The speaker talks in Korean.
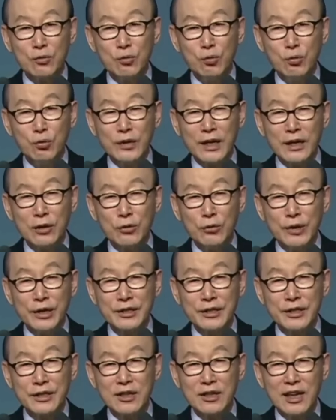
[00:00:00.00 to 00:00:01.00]
구원하기
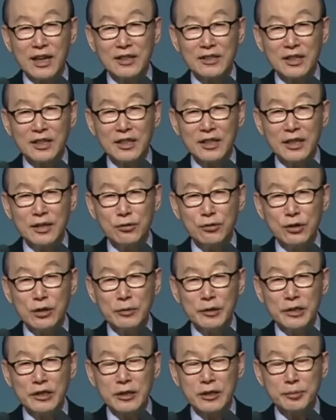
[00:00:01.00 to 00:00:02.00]
위해서 그 아들
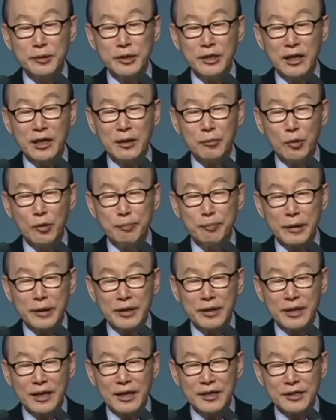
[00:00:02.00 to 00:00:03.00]
예수님을 십자가에 못
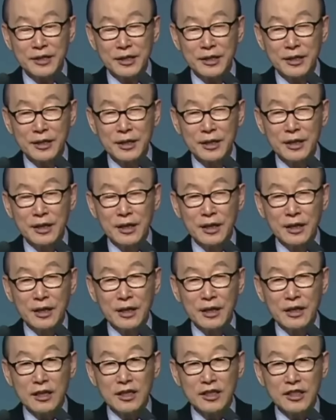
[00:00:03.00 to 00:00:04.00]
박기까지
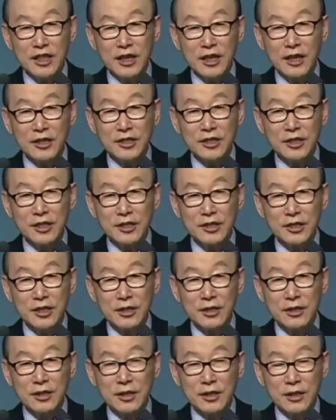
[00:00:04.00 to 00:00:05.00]
희생하신
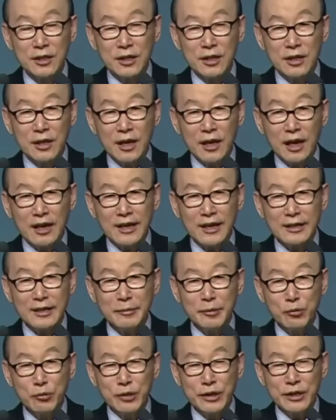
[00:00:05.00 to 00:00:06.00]
것은
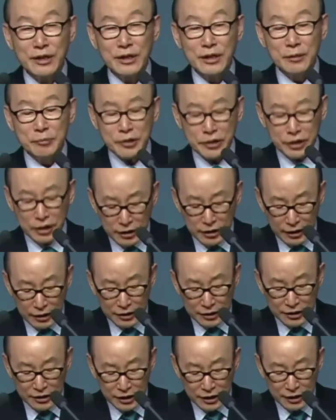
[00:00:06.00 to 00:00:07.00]
하나님이 우리를
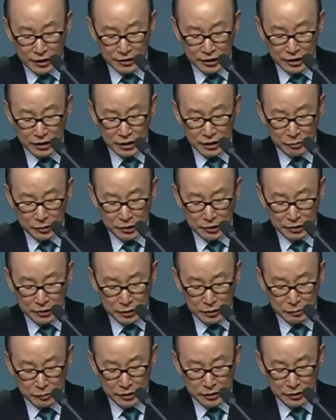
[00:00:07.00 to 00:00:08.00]
엄청나게 사랑하시기 때문인
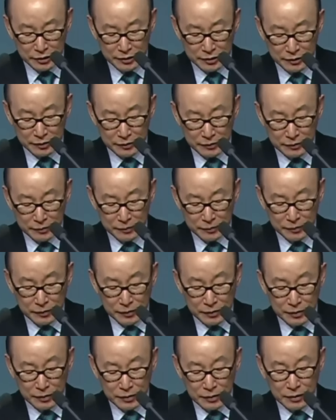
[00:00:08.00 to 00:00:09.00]
것입니다.
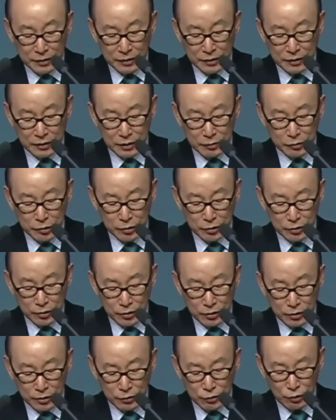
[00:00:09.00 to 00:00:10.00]
그러므로
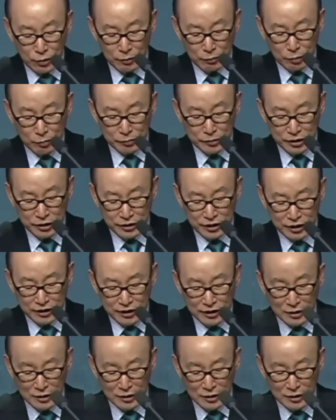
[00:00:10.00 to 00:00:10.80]
요한복음 7장